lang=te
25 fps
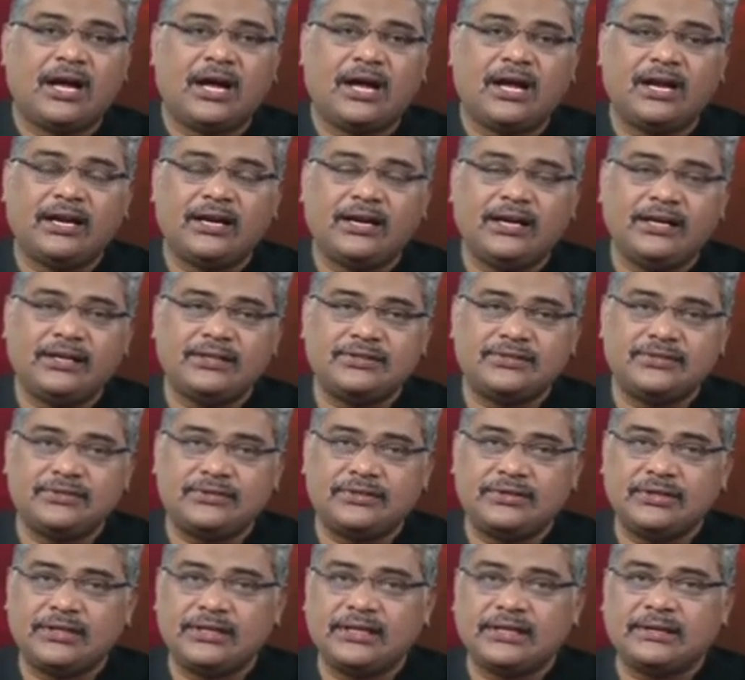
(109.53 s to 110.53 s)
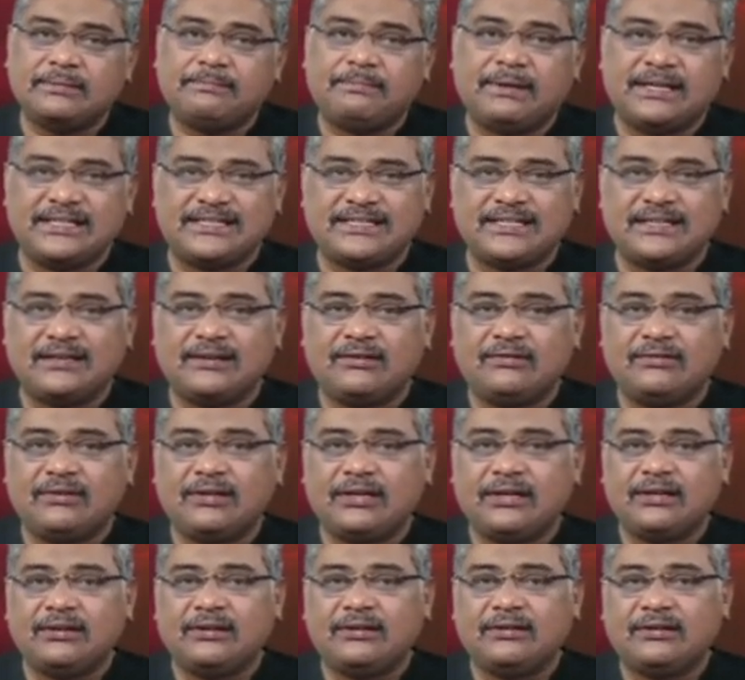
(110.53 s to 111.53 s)
ఆల్రెడీ జుట్టు కనుక పల్చగా
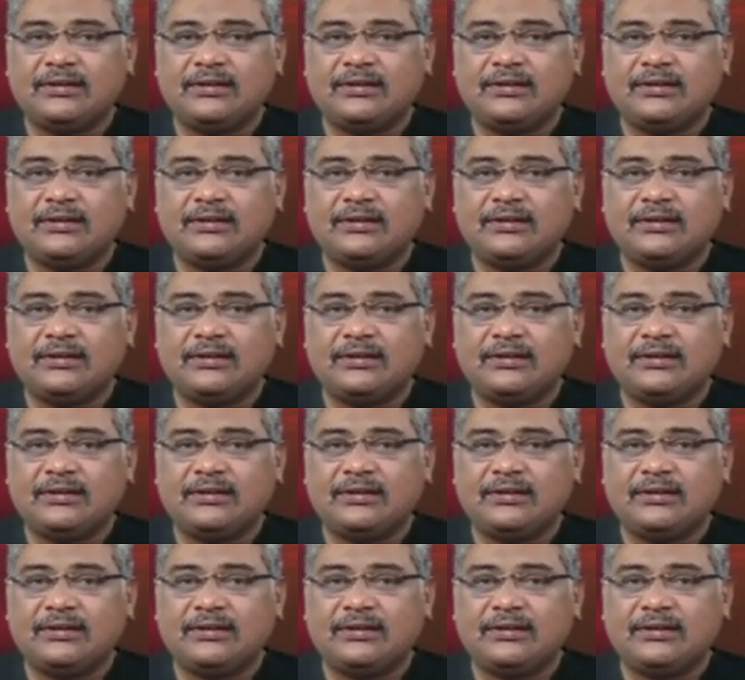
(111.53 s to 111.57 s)
ఉన్నా